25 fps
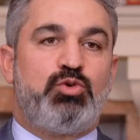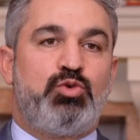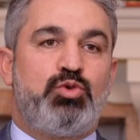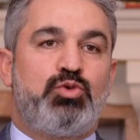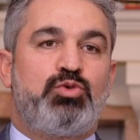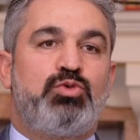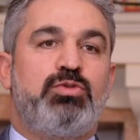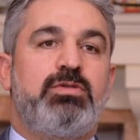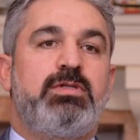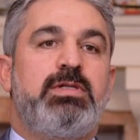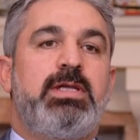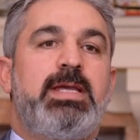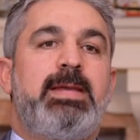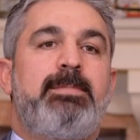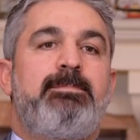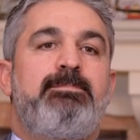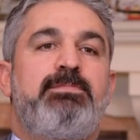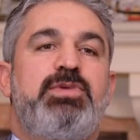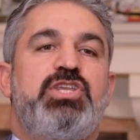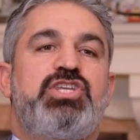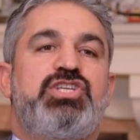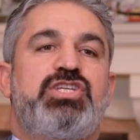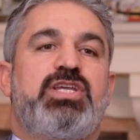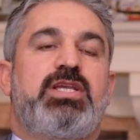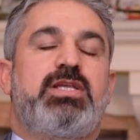uygun
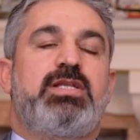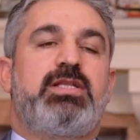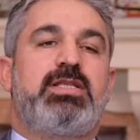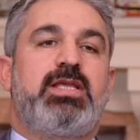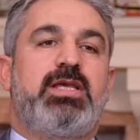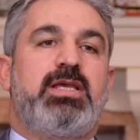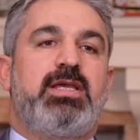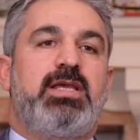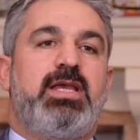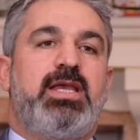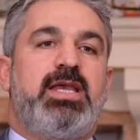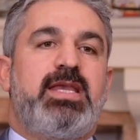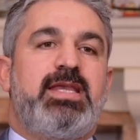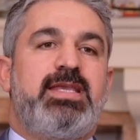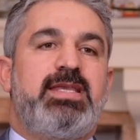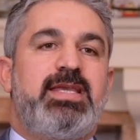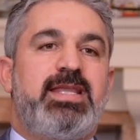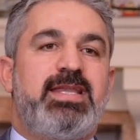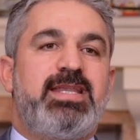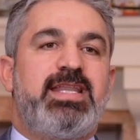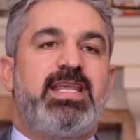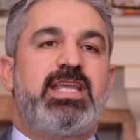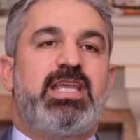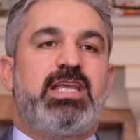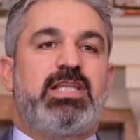bir şekilde
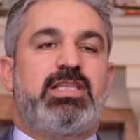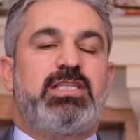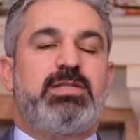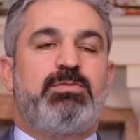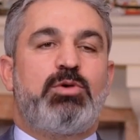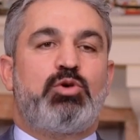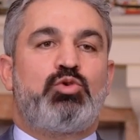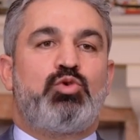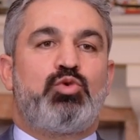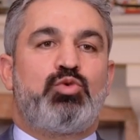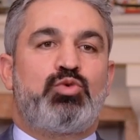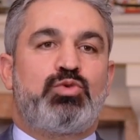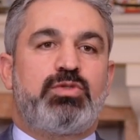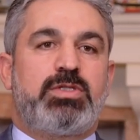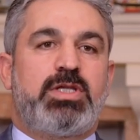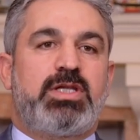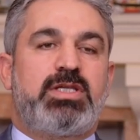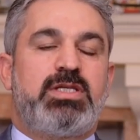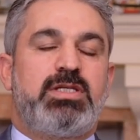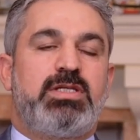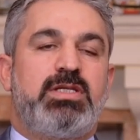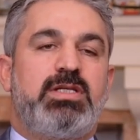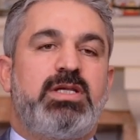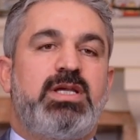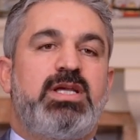yerine getirme
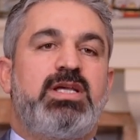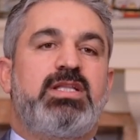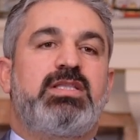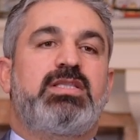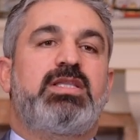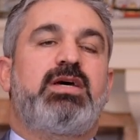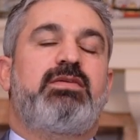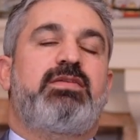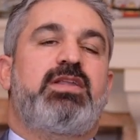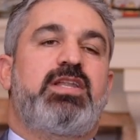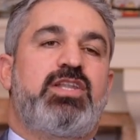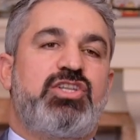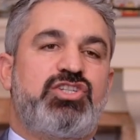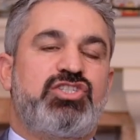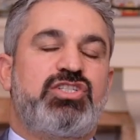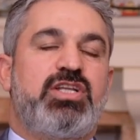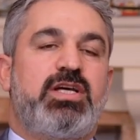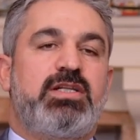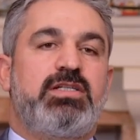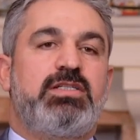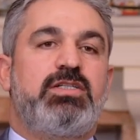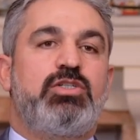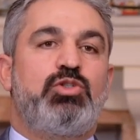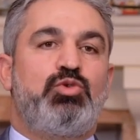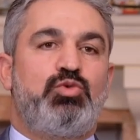konusundaki
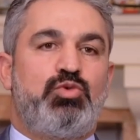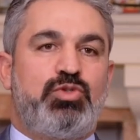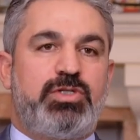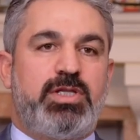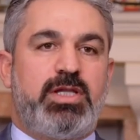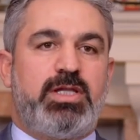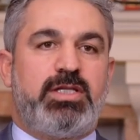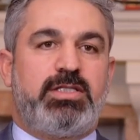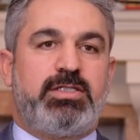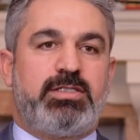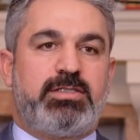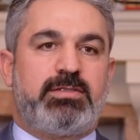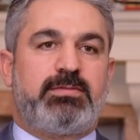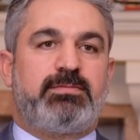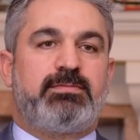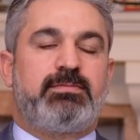davranışlarının düzeyidir.